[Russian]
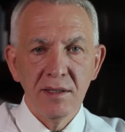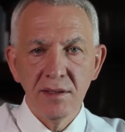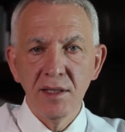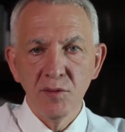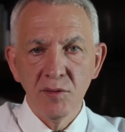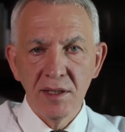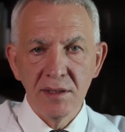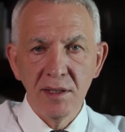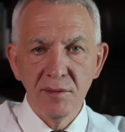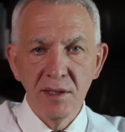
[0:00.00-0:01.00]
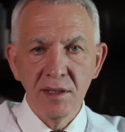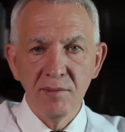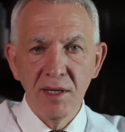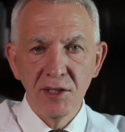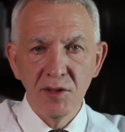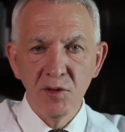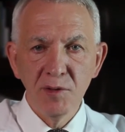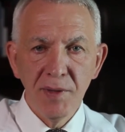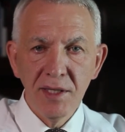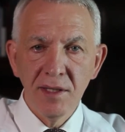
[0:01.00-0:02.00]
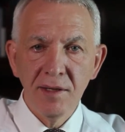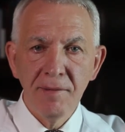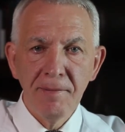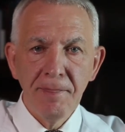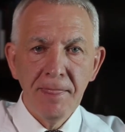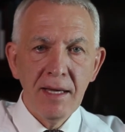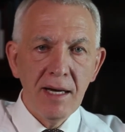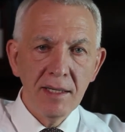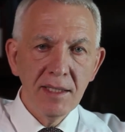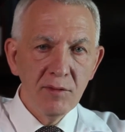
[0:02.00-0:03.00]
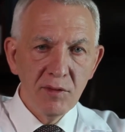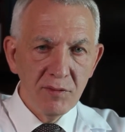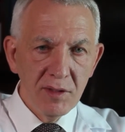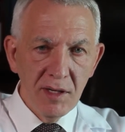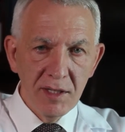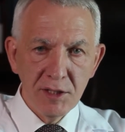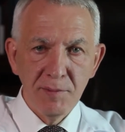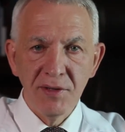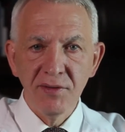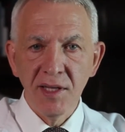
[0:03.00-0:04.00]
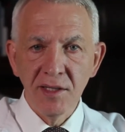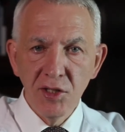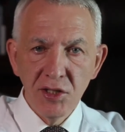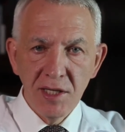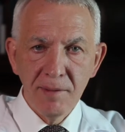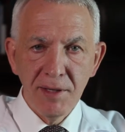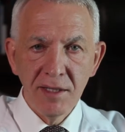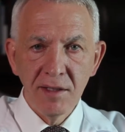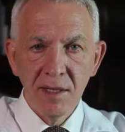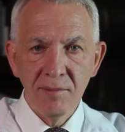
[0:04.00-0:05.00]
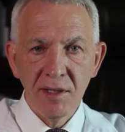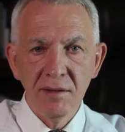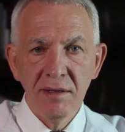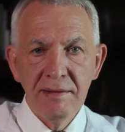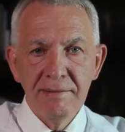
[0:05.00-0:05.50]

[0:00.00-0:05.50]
Здесь у нас действительно большие успехи активно внедряются профилактические программы.